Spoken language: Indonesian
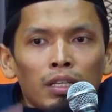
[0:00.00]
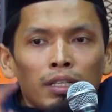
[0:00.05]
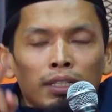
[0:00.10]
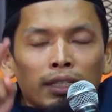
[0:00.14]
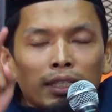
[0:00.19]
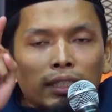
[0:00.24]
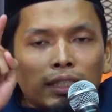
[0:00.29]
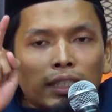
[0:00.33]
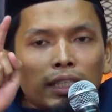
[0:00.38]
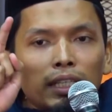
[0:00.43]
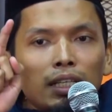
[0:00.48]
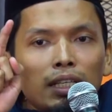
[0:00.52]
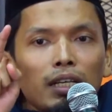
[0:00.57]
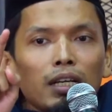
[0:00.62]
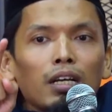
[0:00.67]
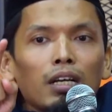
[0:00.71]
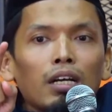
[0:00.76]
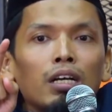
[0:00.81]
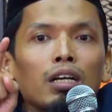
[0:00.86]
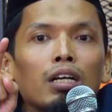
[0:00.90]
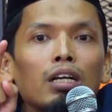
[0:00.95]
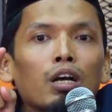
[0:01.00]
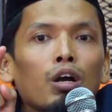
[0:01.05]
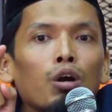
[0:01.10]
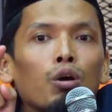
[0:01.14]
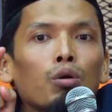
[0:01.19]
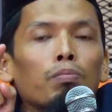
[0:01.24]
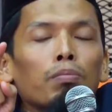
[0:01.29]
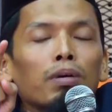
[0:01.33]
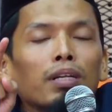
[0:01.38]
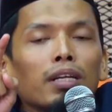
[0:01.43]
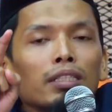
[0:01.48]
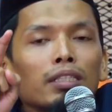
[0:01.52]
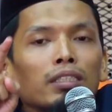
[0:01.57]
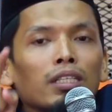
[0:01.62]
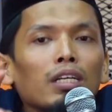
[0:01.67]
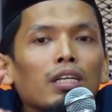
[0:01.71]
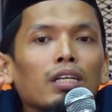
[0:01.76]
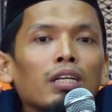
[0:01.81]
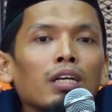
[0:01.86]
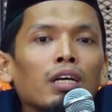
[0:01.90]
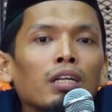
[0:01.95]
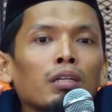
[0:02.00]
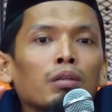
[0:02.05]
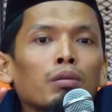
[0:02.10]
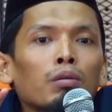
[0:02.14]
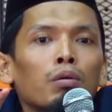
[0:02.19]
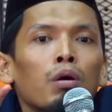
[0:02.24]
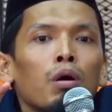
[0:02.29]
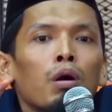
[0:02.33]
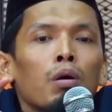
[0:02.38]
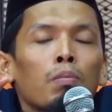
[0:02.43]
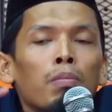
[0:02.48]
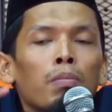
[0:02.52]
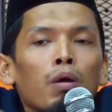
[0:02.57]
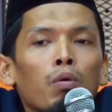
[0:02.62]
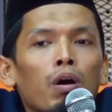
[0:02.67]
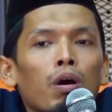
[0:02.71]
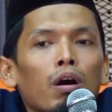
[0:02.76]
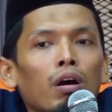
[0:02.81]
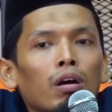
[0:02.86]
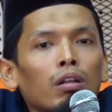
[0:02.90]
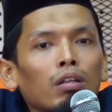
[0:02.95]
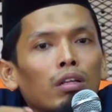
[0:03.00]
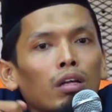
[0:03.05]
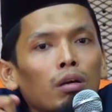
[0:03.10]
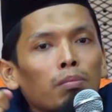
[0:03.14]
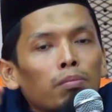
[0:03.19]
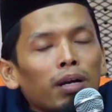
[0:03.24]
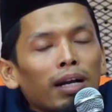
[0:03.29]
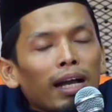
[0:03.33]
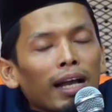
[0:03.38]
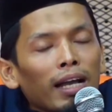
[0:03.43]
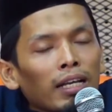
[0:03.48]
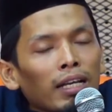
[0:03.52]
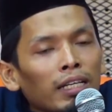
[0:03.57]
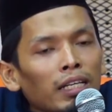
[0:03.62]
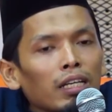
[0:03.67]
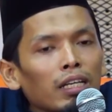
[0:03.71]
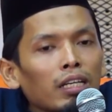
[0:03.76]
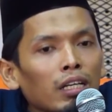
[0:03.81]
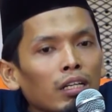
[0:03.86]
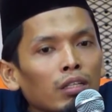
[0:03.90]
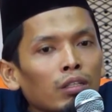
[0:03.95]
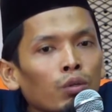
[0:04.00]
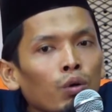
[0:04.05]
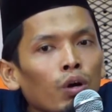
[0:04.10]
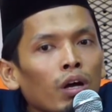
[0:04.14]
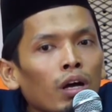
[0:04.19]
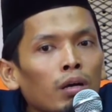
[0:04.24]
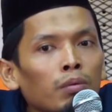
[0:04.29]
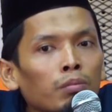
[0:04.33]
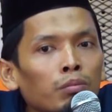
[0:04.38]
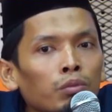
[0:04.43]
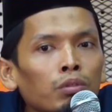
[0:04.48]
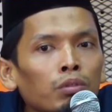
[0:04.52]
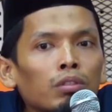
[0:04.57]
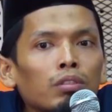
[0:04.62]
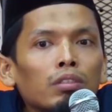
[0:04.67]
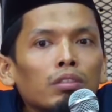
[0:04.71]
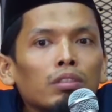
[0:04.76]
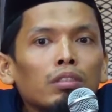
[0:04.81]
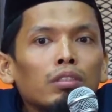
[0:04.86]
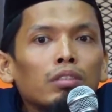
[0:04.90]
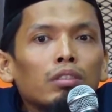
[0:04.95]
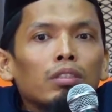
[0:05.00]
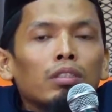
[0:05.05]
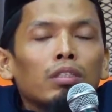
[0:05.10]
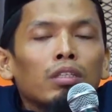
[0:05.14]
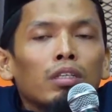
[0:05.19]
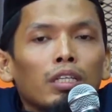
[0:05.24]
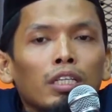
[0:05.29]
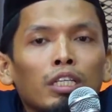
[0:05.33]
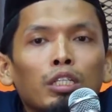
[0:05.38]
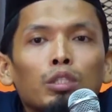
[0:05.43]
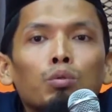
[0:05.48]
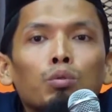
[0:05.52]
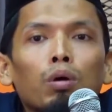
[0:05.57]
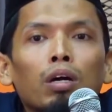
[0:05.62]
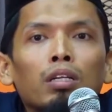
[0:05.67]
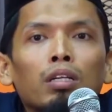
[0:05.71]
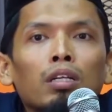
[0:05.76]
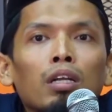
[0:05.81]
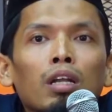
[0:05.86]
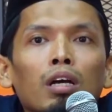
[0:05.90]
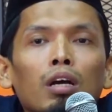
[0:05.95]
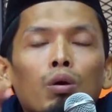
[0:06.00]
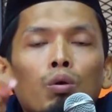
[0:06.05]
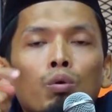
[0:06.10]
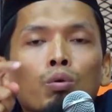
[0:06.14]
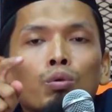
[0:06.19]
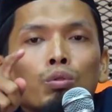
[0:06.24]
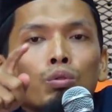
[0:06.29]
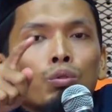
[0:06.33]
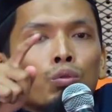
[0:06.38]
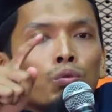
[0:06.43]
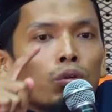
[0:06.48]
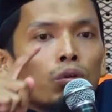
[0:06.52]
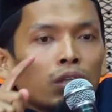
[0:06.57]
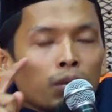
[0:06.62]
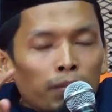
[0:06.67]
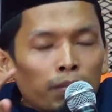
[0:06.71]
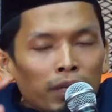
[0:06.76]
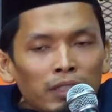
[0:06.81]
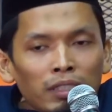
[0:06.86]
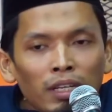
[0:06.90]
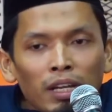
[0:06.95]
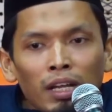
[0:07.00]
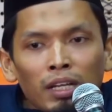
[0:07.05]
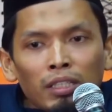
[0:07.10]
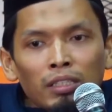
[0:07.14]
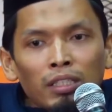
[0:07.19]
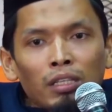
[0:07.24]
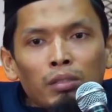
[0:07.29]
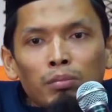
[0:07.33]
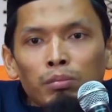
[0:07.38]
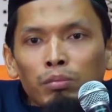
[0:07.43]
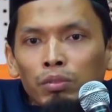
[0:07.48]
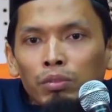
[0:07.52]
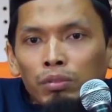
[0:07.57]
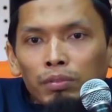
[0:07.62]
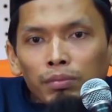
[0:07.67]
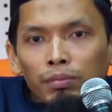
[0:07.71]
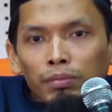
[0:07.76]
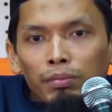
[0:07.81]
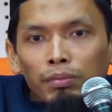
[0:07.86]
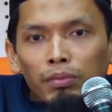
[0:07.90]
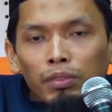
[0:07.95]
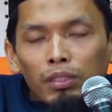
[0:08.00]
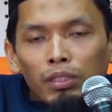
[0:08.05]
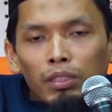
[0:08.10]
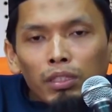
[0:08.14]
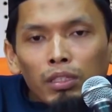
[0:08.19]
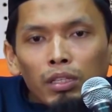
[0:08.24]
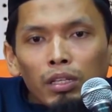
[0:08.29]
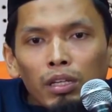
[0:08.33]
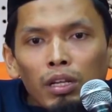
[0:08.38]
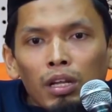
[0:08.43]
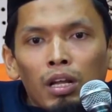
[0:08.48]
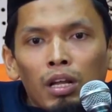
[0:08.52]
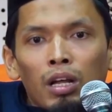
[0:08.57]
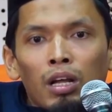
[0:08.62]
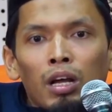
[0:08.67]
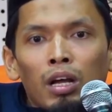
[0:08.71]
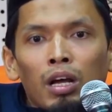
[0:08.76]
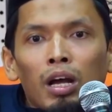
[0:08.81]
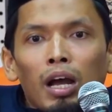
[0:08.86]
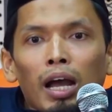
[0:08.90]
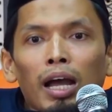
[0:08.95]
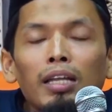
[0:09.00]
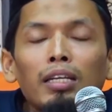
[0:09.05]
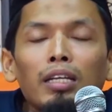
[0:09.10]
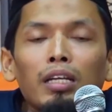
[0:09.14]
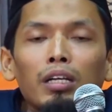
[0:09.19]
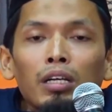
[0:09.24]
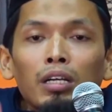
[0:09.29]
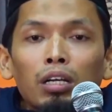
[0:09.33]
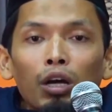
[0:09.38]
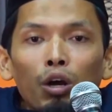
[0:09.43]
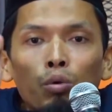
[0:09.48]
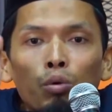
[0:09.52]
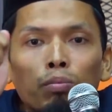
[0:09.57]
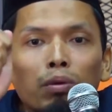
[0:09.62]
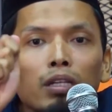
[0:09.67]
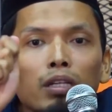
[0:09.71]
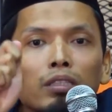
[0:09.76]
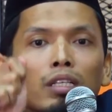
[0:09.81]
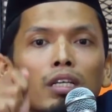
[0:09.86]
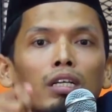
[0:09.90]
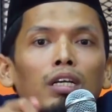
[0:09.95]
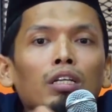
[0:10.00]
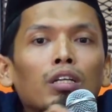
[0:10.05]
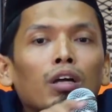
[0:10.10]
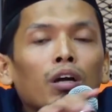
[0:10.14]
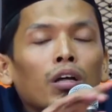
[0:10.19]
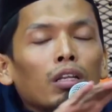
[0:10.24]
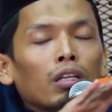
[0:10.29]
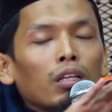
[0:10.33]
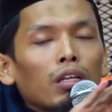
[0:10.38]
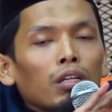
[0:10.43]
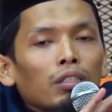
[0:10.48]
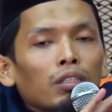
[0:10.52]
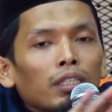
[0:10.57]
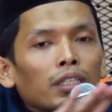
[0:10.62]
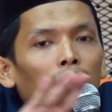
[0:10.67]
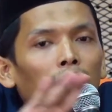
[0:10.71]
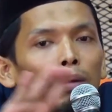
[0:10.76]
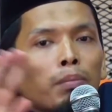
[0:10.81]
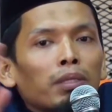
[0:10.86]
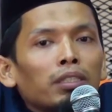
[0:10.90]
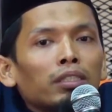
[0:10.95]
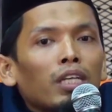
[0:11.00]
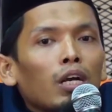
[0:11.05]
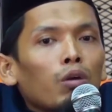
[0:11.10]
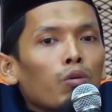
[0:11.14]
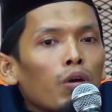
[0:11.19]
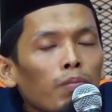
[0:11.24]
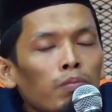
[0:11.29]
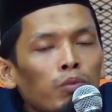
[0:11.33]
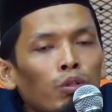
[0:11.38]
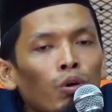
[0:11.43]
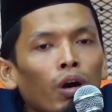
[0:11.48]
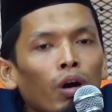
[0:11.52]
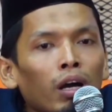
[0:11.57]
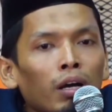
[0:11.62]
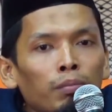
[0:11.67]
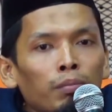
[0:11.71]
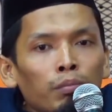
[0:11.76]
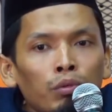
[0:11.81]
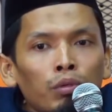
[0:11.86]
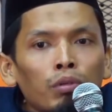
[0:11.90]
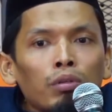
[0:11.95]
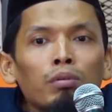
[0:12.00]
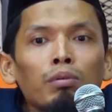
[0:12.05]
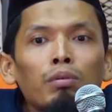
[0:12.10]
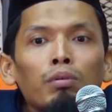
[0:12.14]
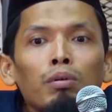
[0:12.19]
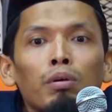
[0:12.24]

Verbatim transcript: ketika engkau merasakan bahwa Allah mengakhirkan doamu, itu adalah untuk kemaslahatanmu andai engkau merasakan Allah tidak menjawab doamu,